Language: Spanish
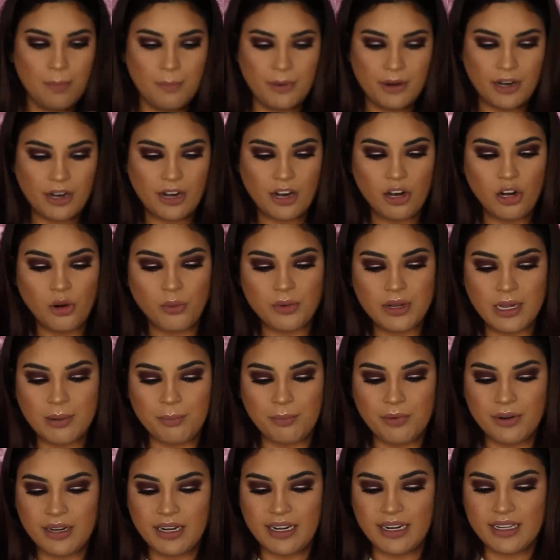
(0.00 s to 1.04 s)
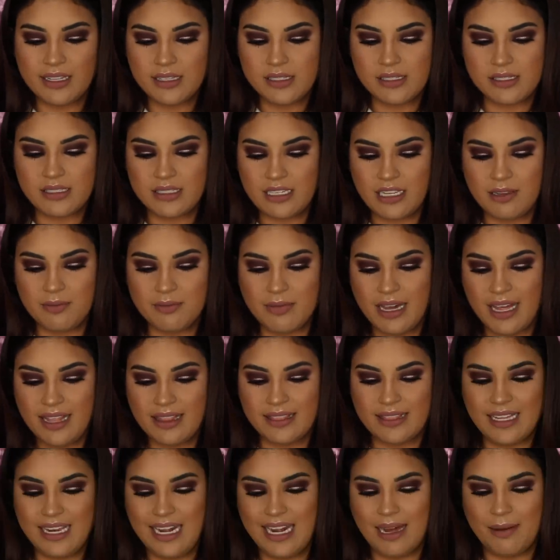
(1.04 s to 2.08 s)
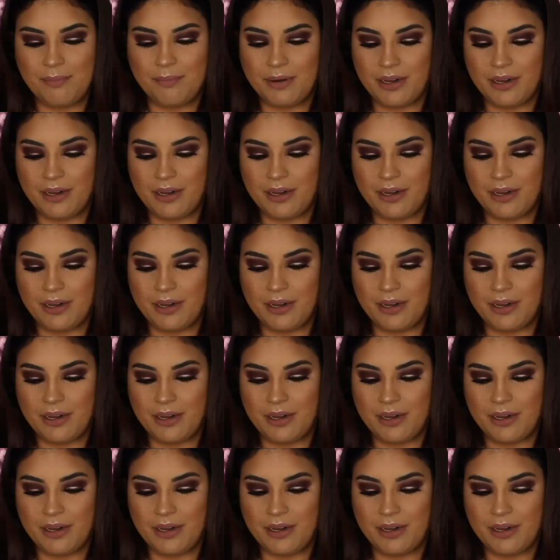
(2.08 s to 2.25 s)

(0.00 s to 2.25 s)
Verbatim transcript: pero ahora lo voy a poner encima de la